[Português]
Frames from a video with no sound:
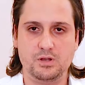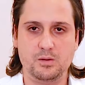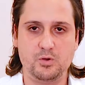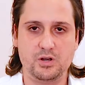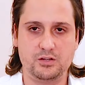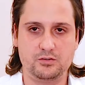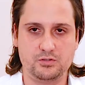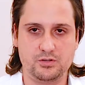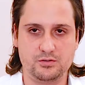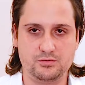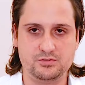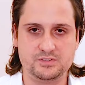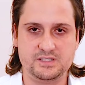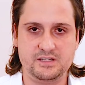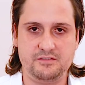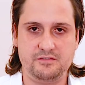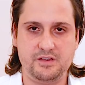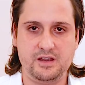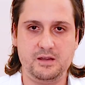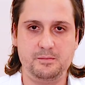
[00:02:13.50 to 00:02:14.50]
O laboratório do
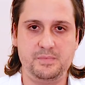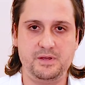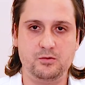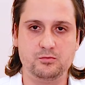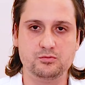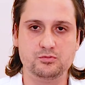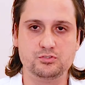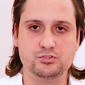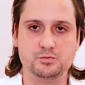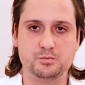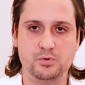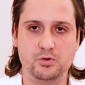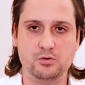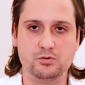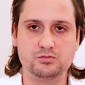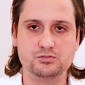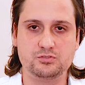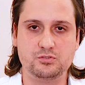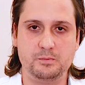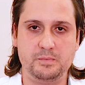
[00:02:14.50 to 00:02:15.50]
Cefep é um dos
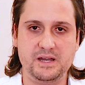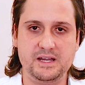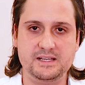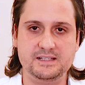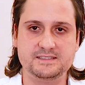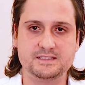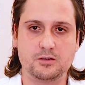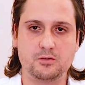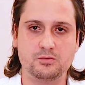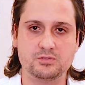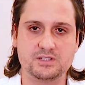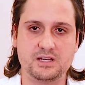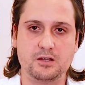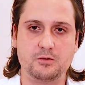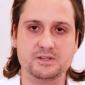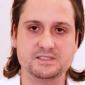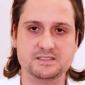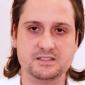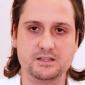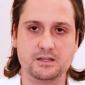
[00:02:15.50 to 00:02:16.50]
poucos do país a contar
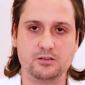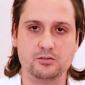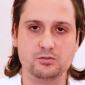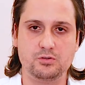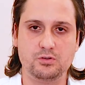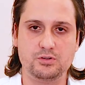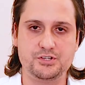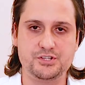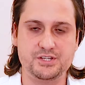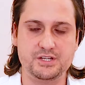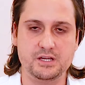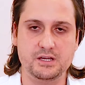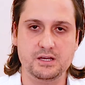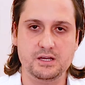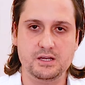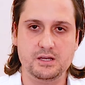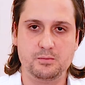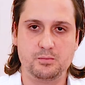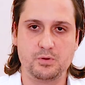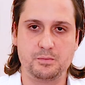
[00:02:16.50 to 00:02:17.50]
com essa tecnologia,
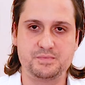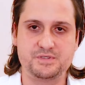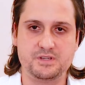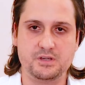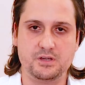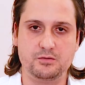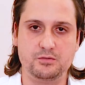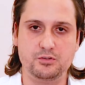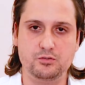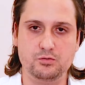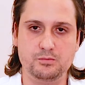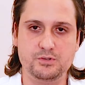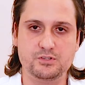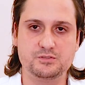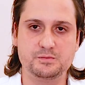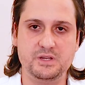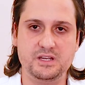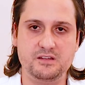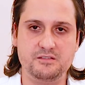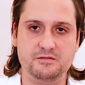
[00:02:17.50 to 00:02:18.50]
propiciando
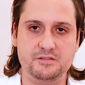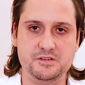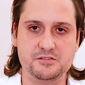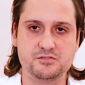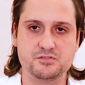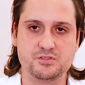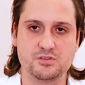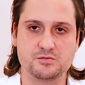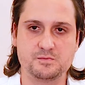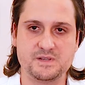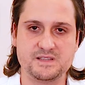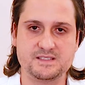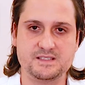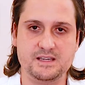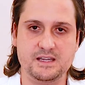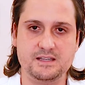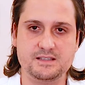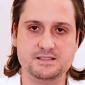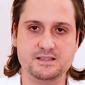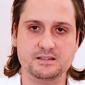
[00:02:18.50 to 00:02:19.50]
inúmeros benefícios aos
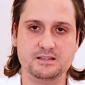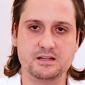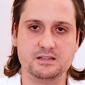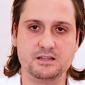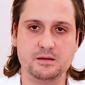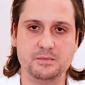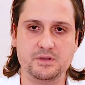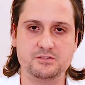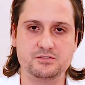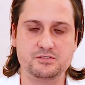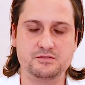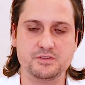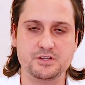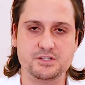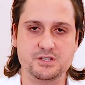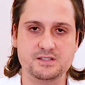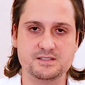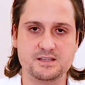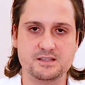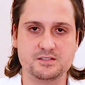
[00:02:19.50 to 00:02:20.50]
pacientes em tratamentos de
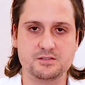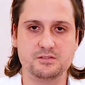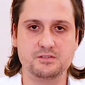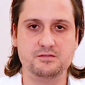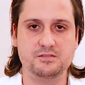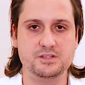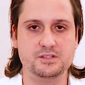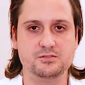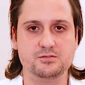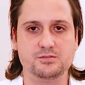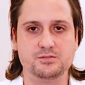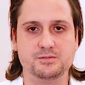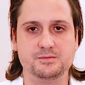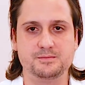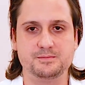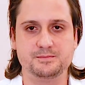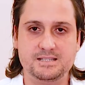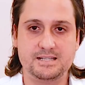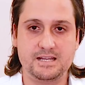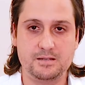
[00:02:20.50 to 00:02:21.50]
fertilização in vitro.
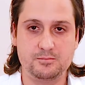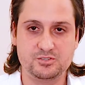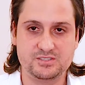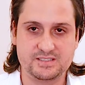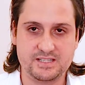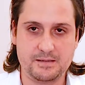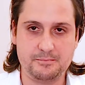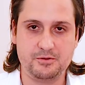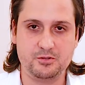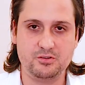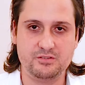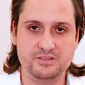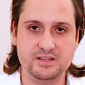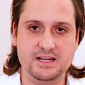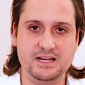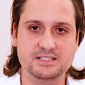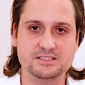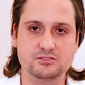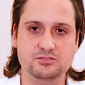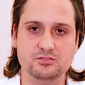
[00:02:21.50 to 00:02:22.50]
Teremos sempre
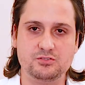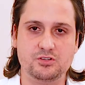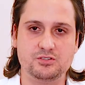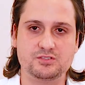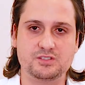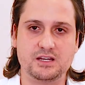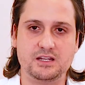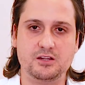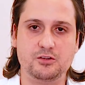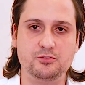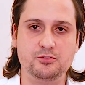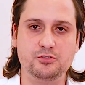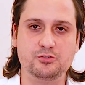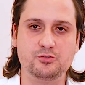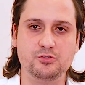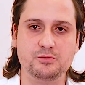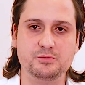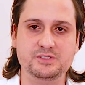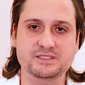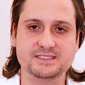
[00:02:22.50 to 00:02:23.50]
novidades no nosso canal do
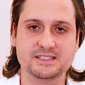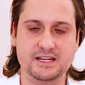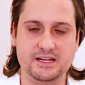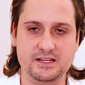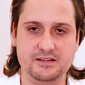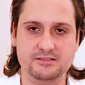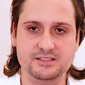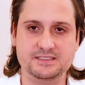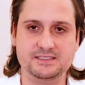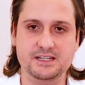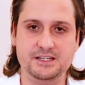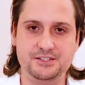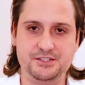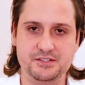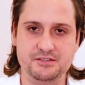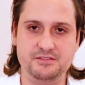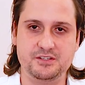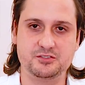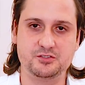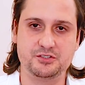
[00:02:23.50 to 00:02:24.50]
YouTube. Inscreva-se e
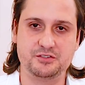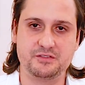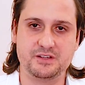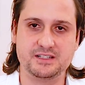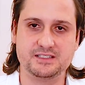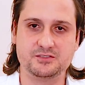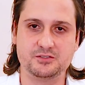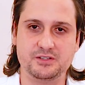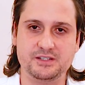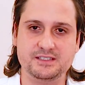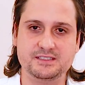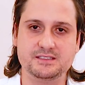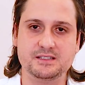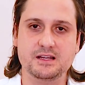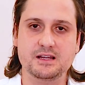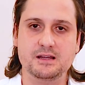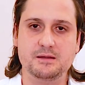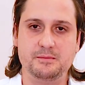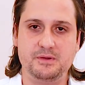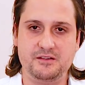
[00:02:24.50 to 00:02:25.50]
ative as notificações
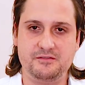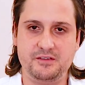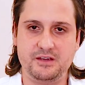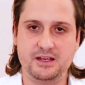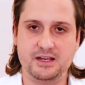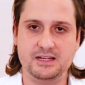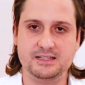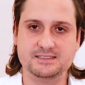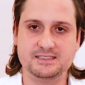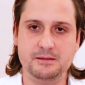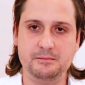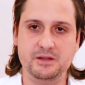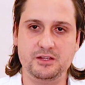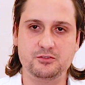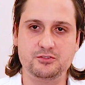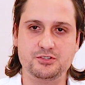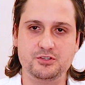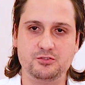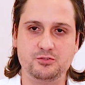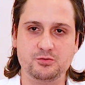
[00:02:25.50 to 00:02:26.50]
para ficar
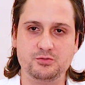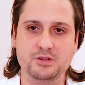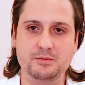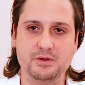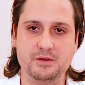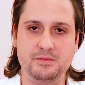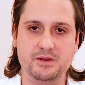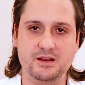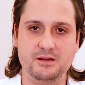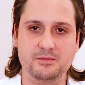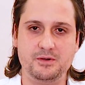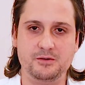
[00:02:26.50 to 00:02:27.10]
sabendo de tudo em primeira